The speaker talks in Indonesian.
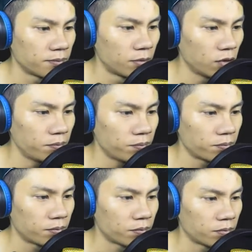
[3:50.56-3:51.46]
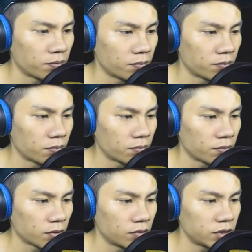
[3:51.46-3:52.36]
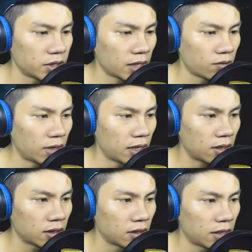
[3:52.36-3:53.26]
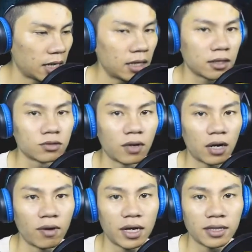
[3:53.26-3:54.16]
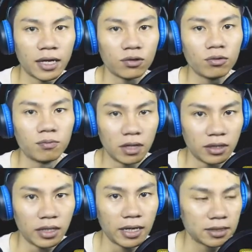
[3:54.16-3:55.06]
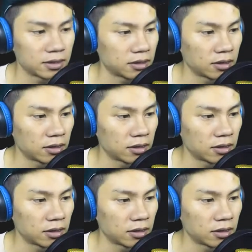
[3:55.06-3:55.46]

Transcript: boom kuncinya keluar dan suara wanita itu berhenti guys